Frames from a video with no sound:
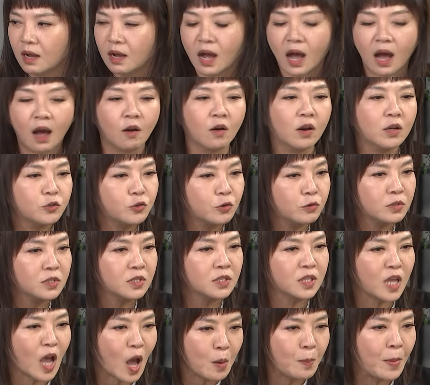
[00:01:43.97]
好了，就
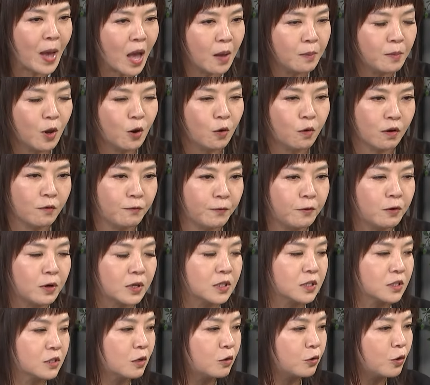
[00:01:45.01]
是他们还没有回复我
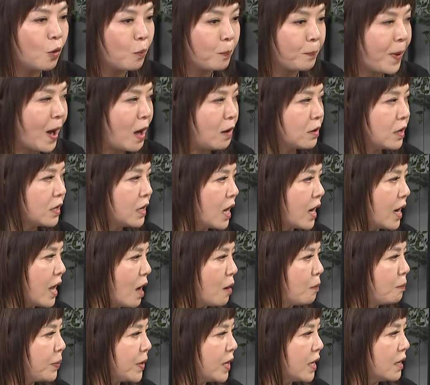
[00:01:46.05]
的时候，又报了那
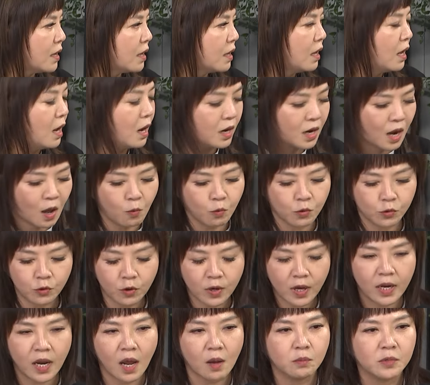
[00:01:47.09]
两笔，那我就
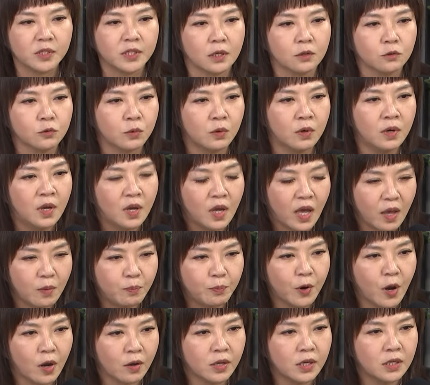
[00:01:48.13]
跟他们讲说，哎，
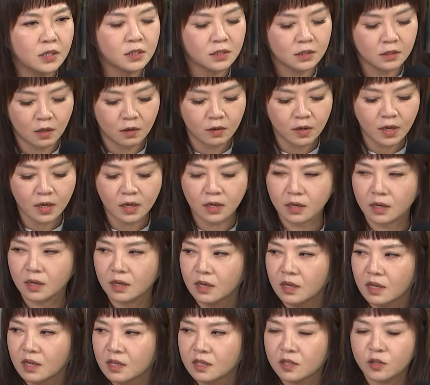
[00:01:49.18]
不好意思哦，那个
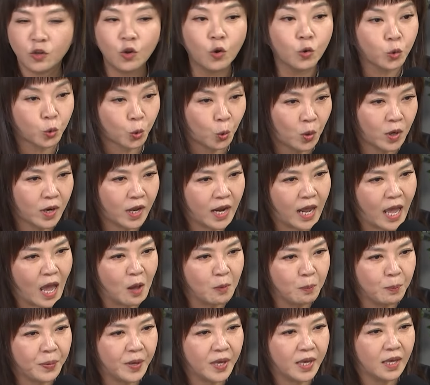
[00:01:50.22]
又多了
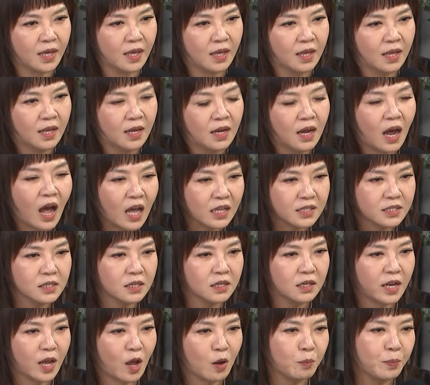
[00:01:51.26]
两笔，啊，这
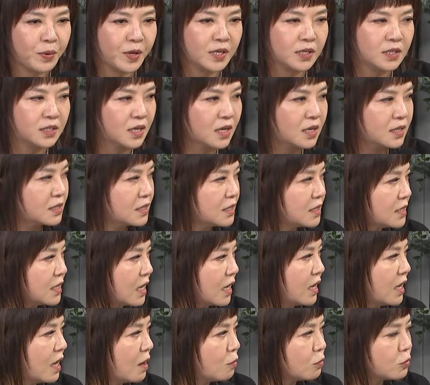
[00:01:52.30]
个两笔现在是
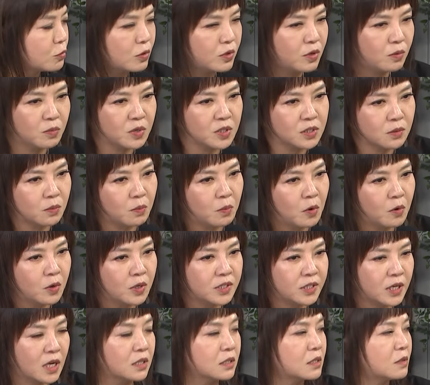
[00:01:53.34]
怎样？我说你们怎么
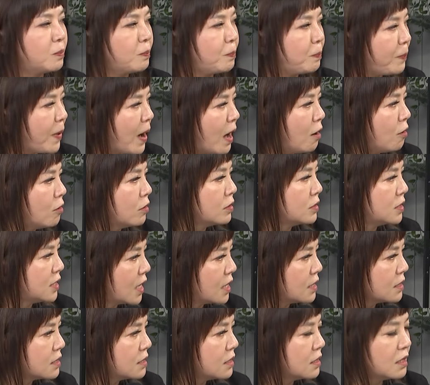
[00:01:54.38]
会这样子报这
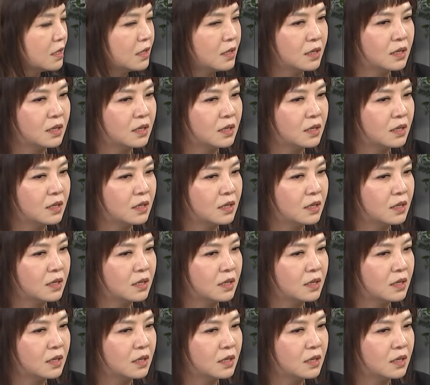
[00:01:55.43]
样子？